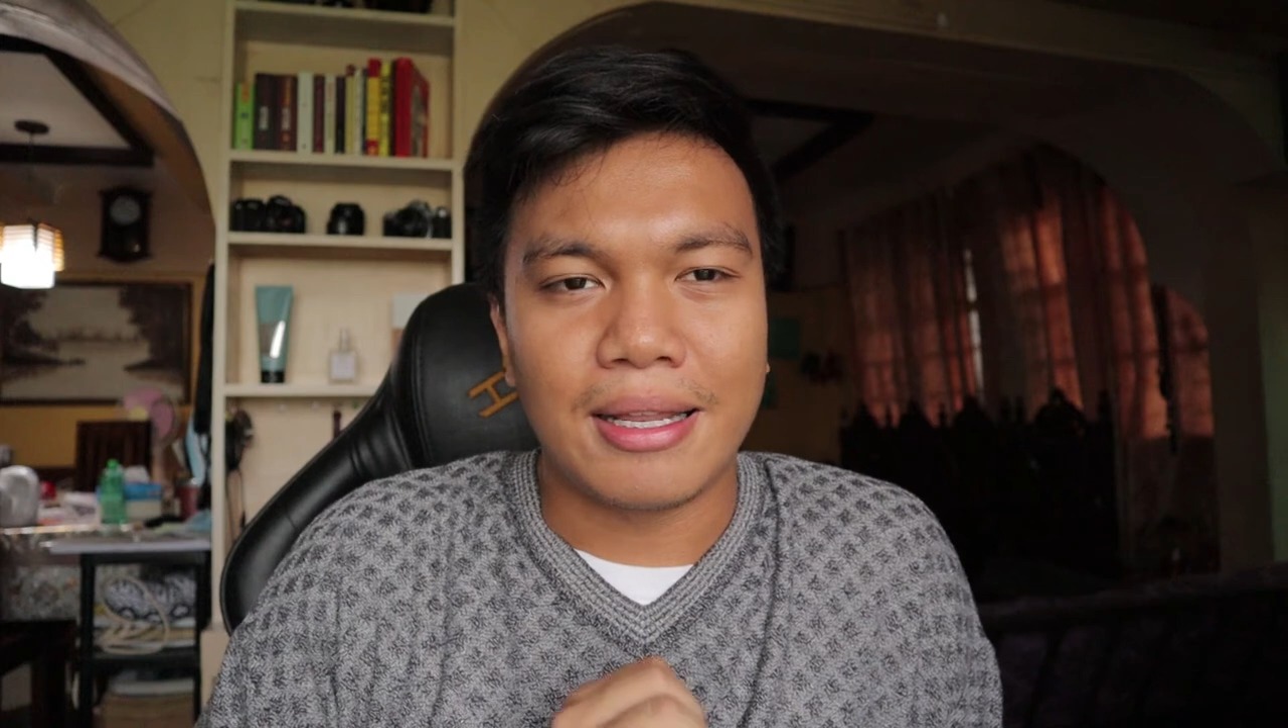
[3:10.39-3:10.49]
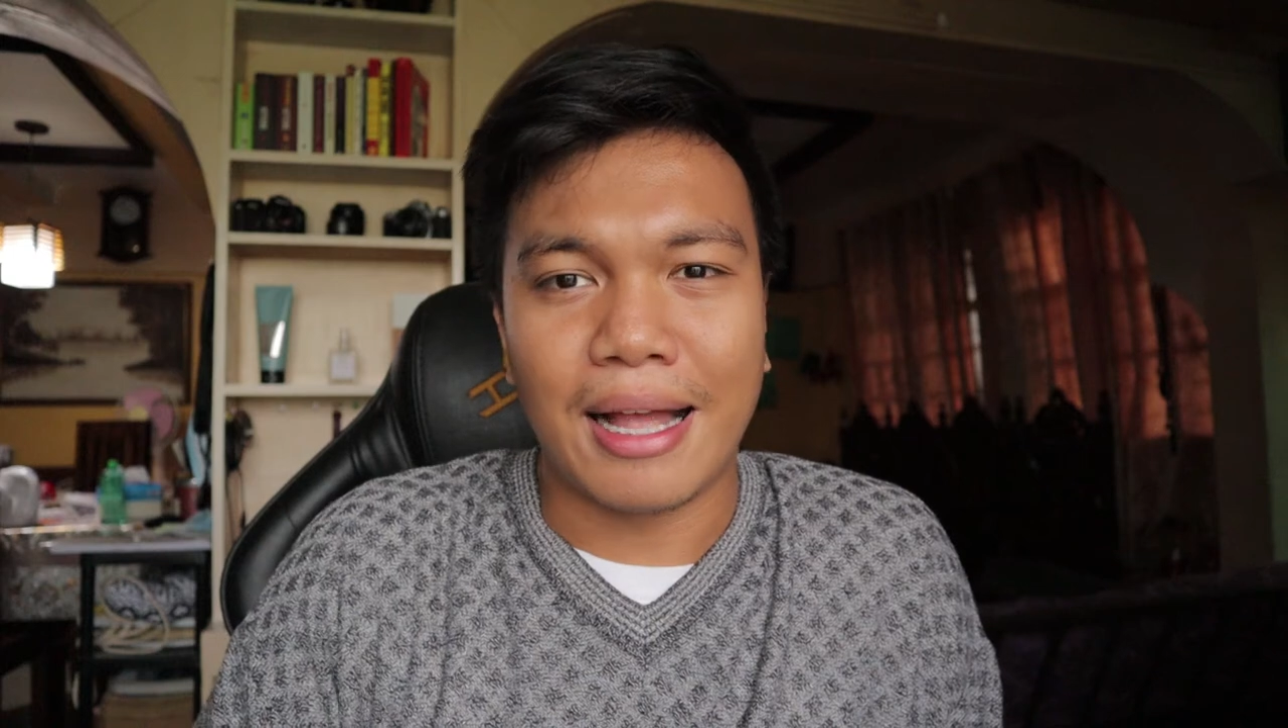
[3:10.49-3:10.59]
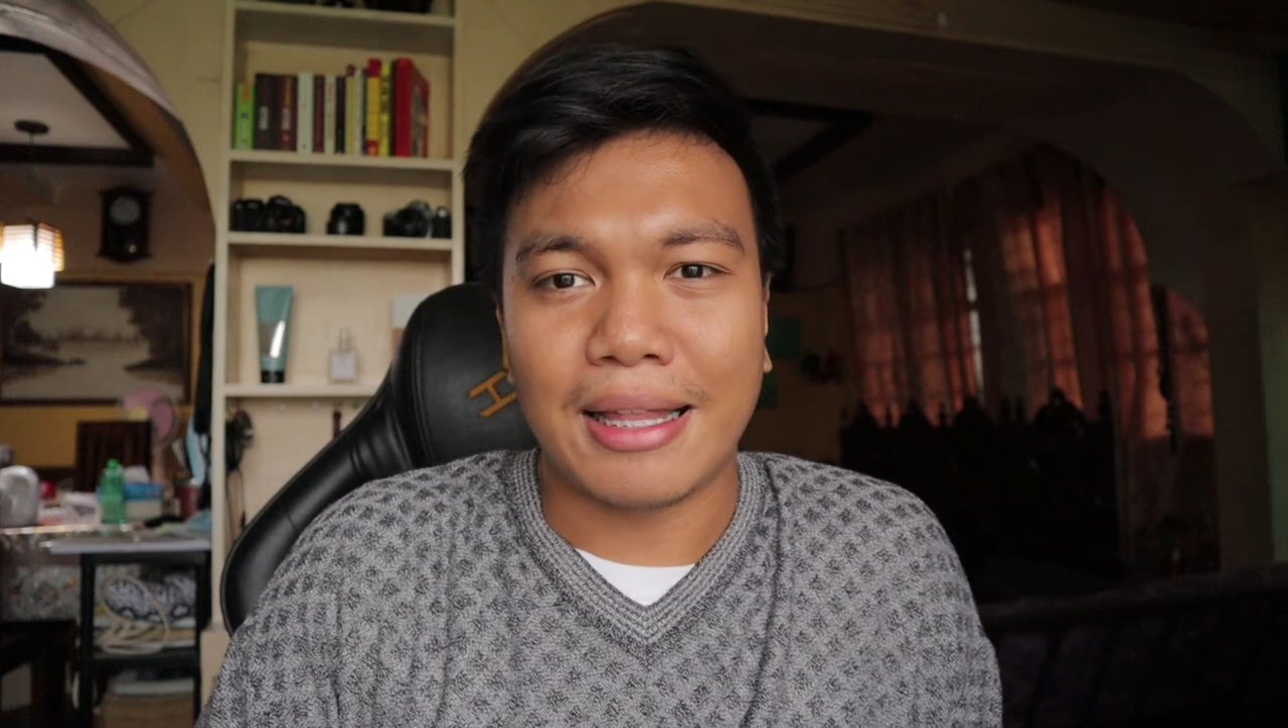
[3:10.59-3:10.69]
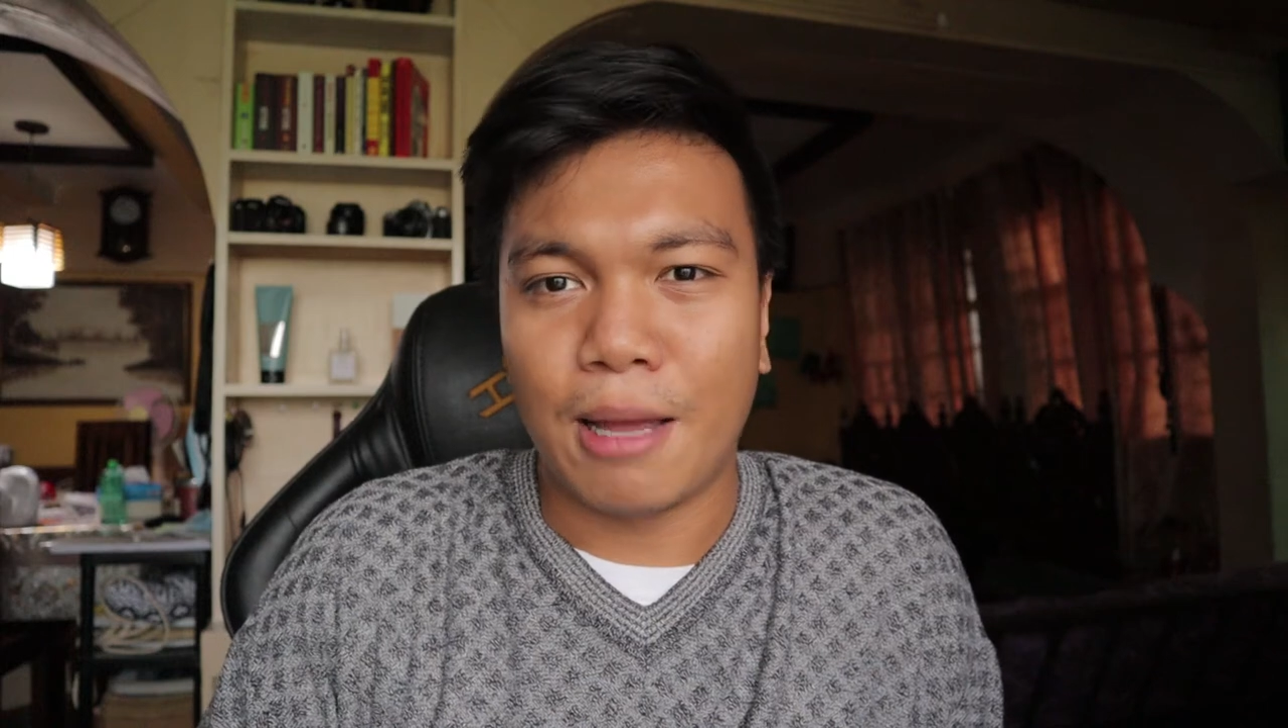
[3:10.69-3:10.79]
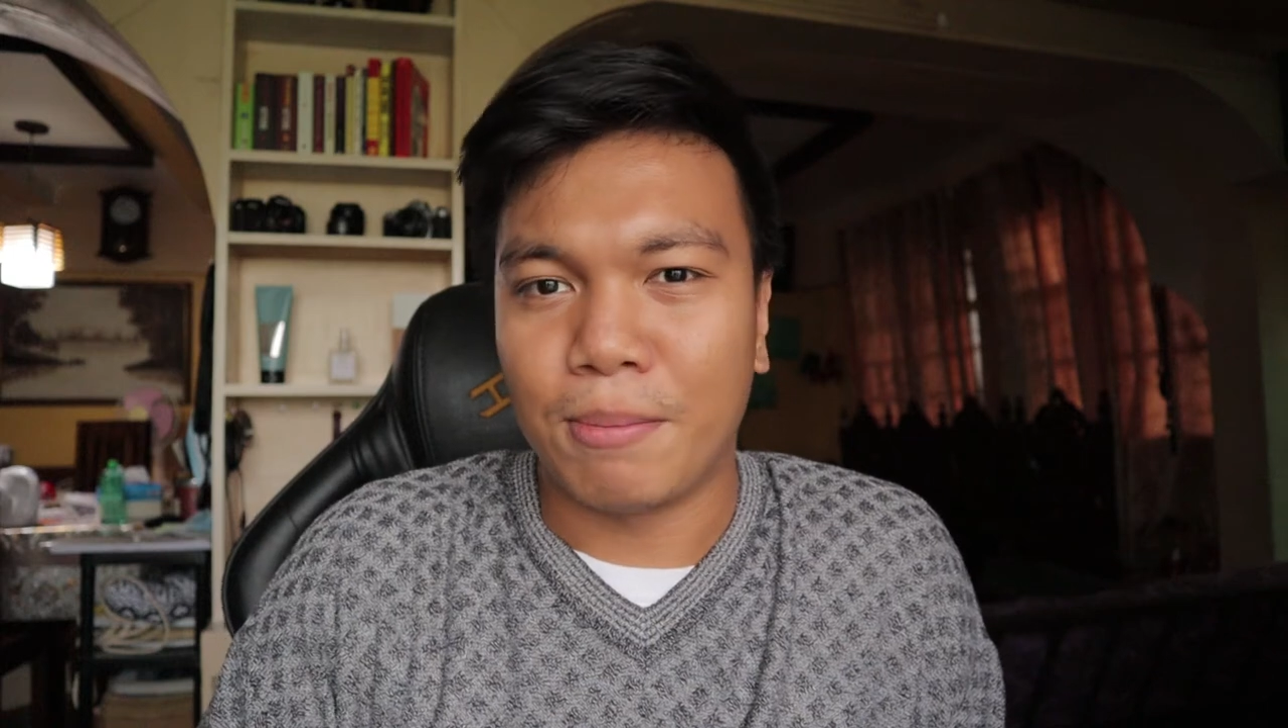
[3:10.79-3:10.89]

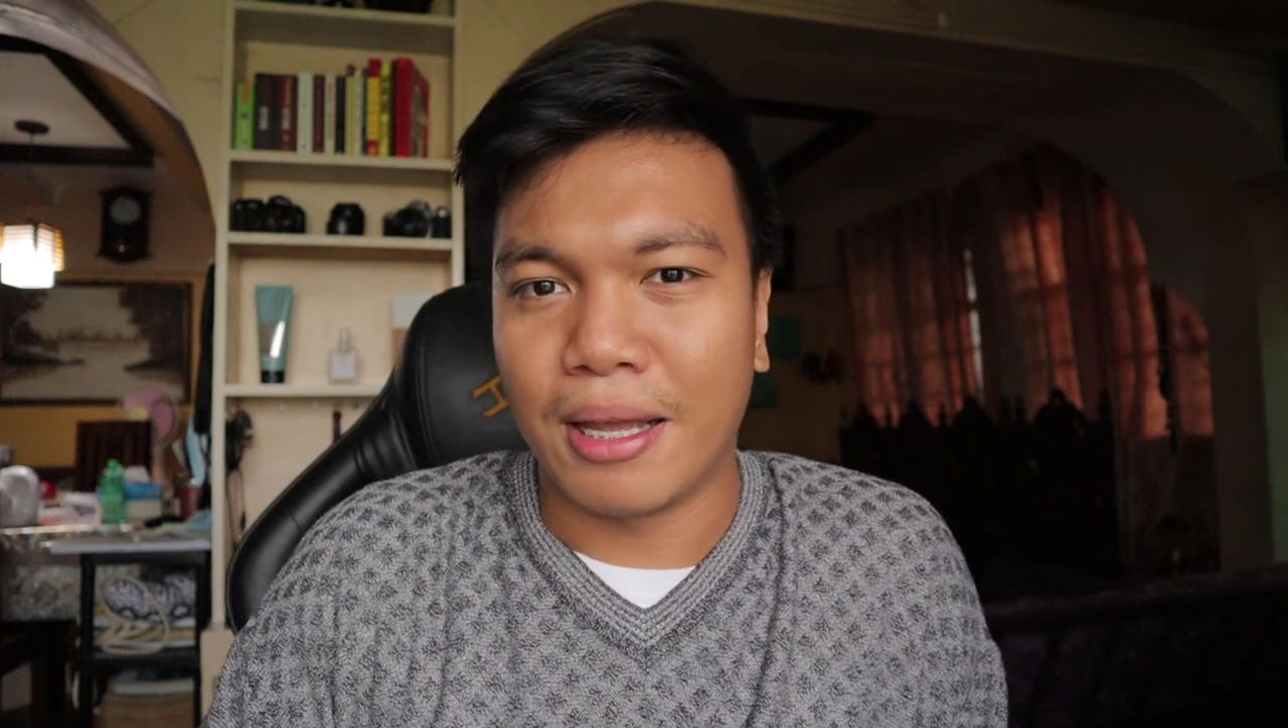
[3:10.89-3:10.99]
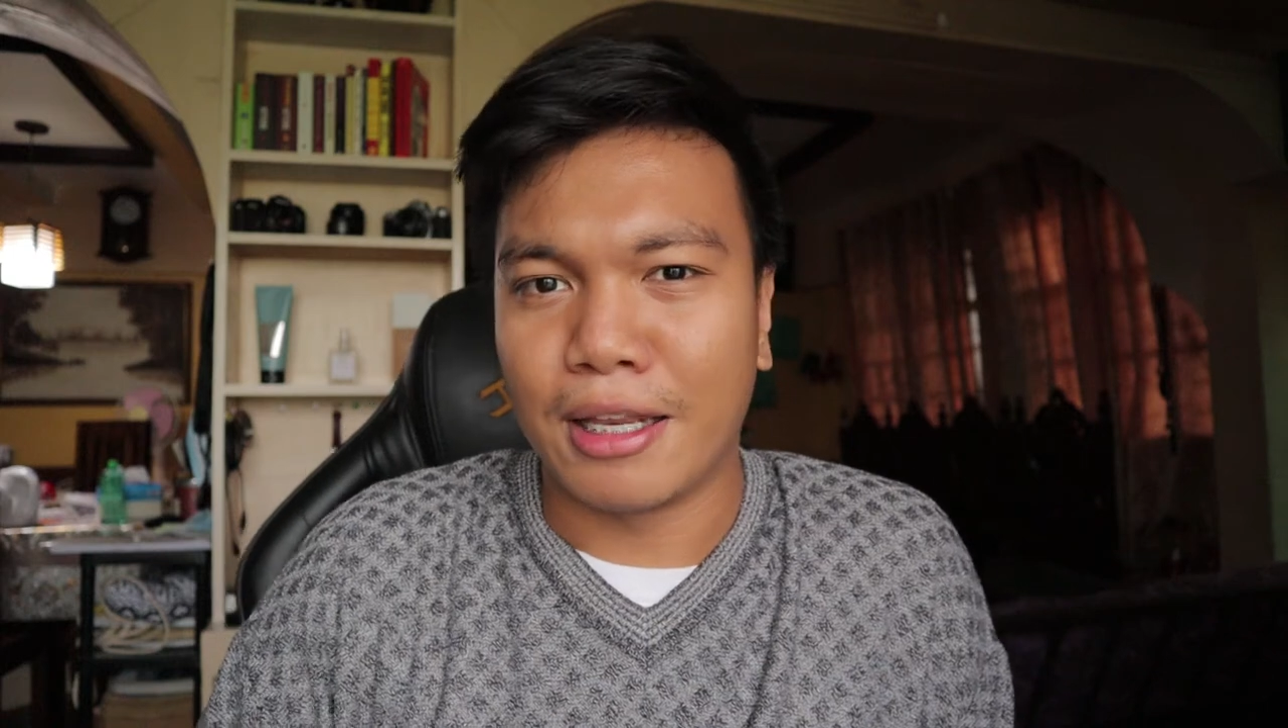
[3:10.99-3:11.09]
not having